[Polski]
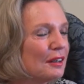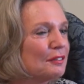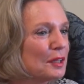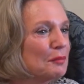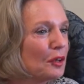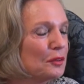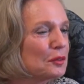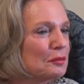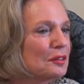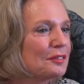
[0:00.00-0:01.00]
e, w tym
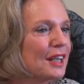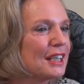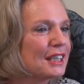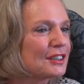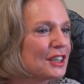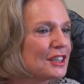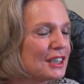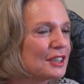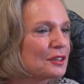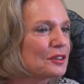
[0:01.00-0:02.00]
roku była wielka rzecz,
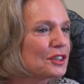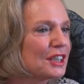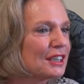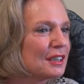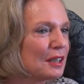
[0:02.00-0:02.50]
dlatego że jedna,